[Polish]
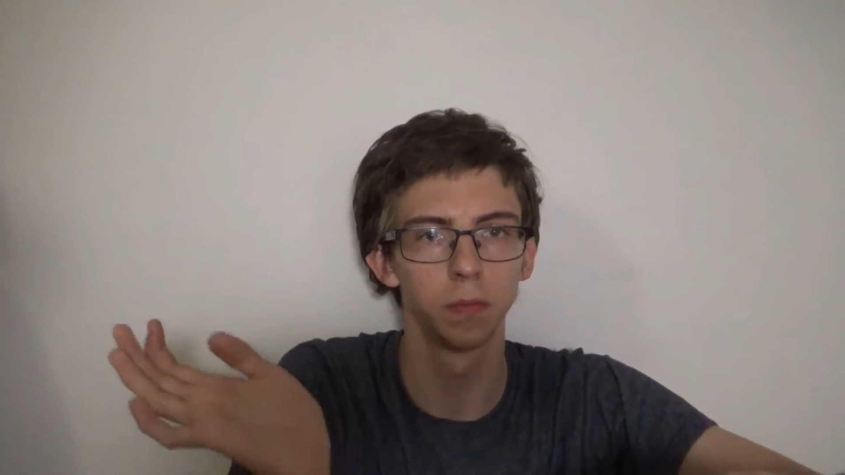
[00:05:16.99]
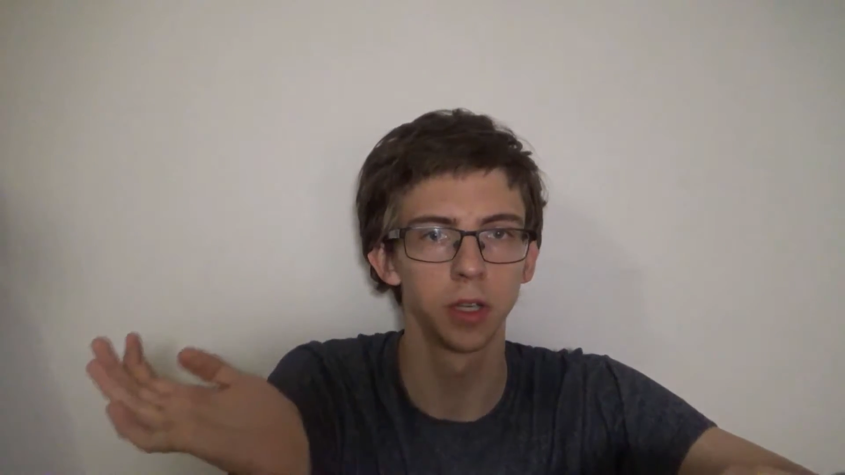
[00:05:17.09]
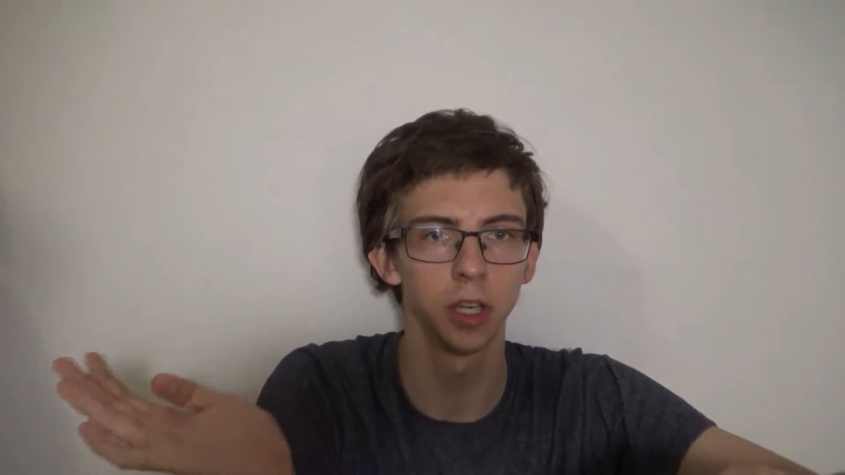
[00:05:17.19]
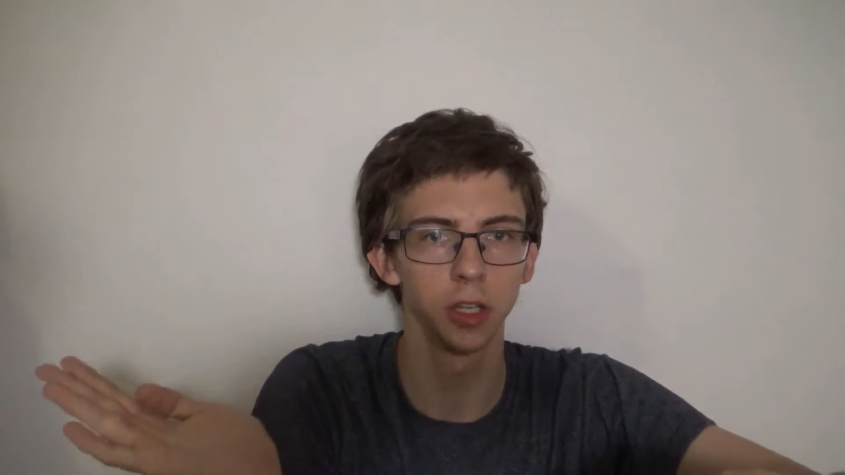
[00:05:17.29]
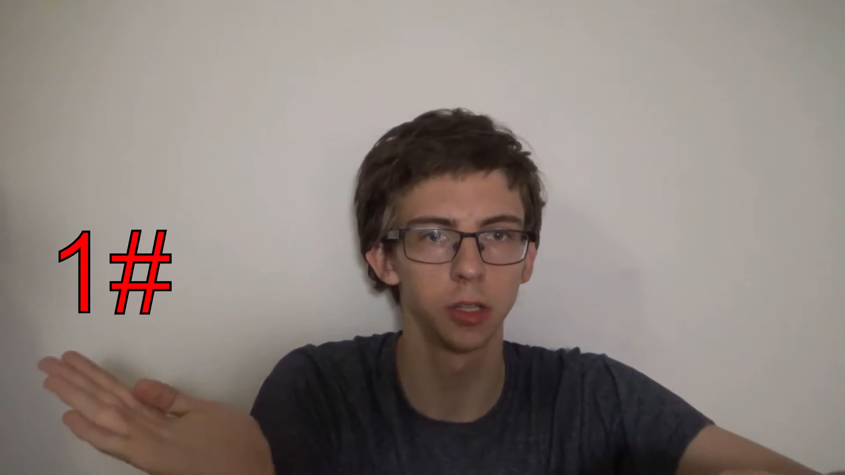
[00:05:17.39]

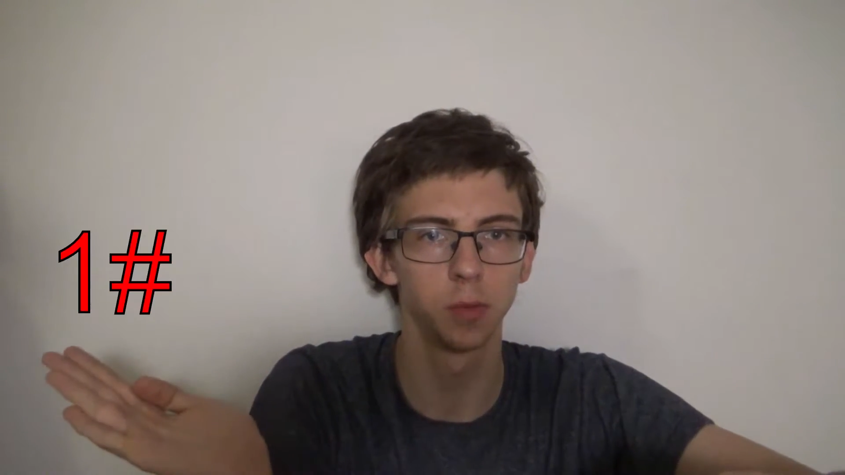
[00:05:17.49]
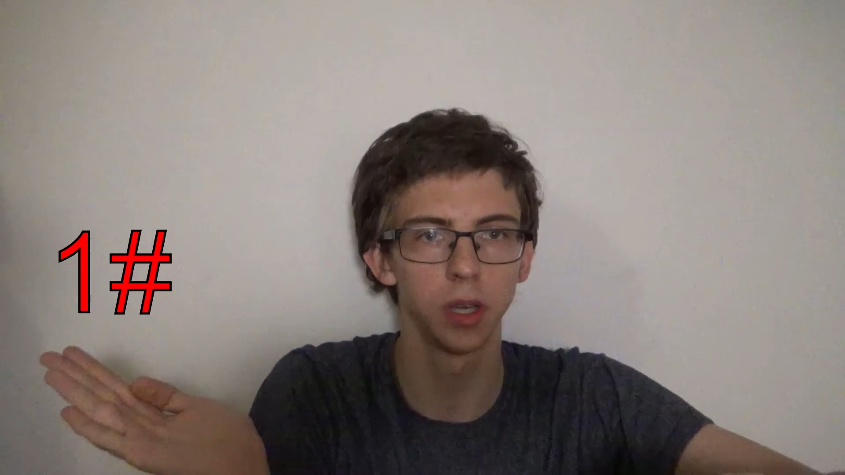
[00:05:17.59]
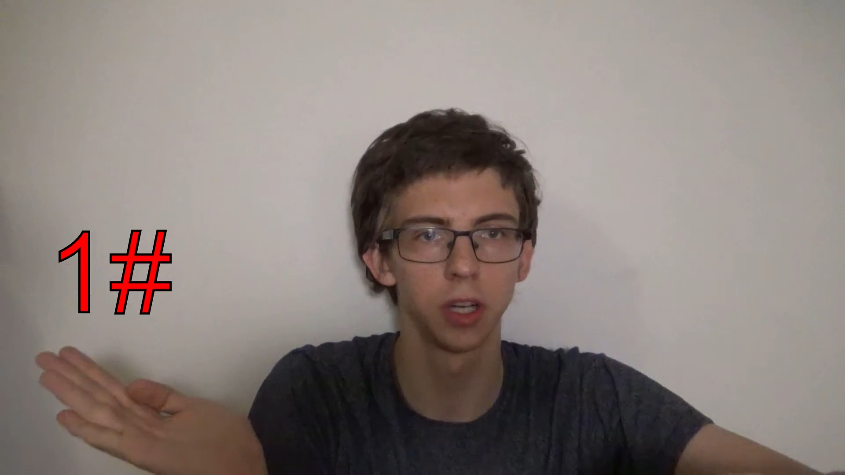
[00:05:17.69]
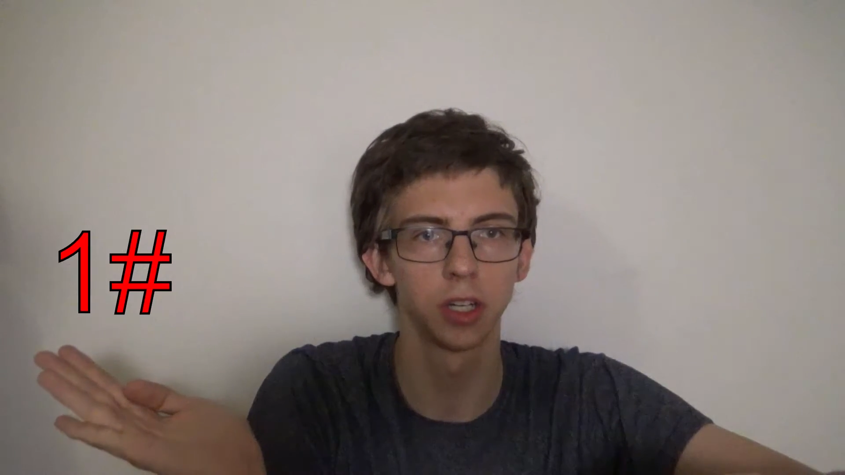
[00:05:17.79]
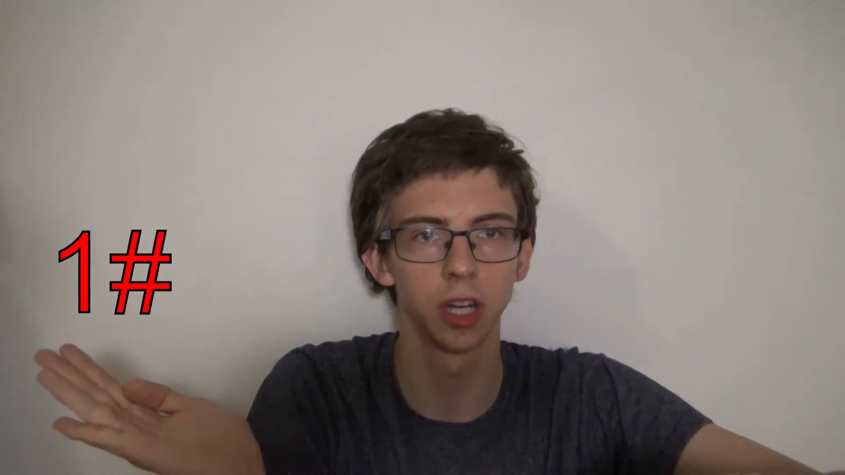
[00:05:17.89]
Część
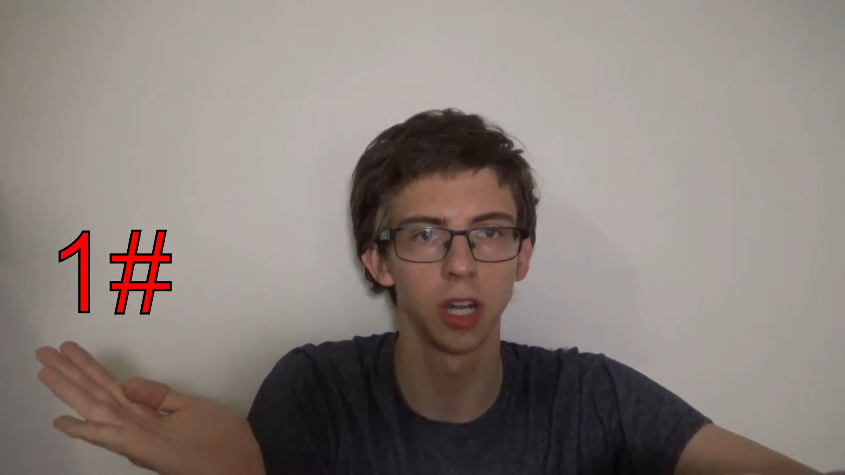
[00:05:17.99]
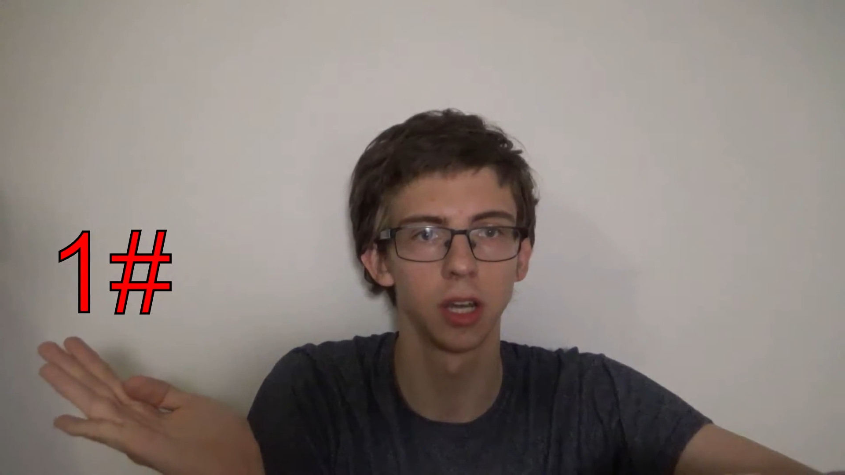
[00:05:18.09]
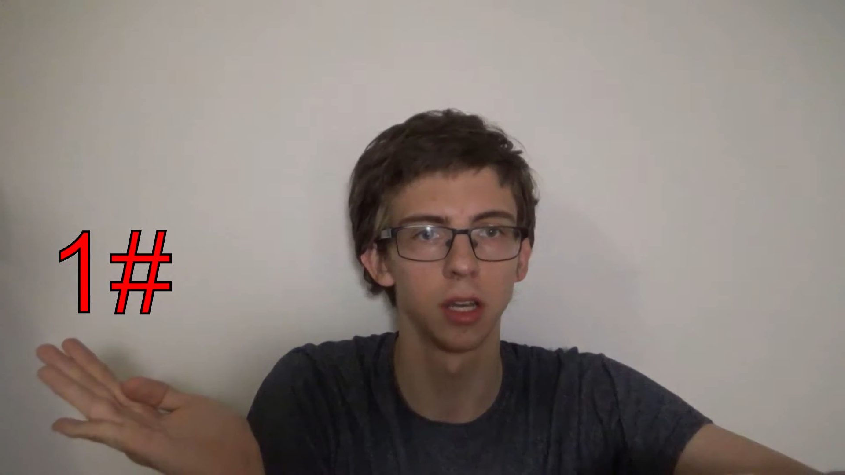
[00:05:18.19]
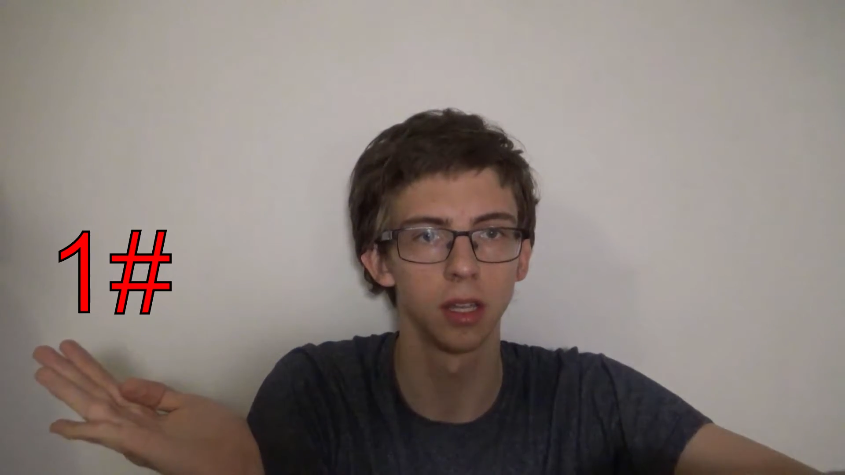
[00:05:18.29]
pierwsza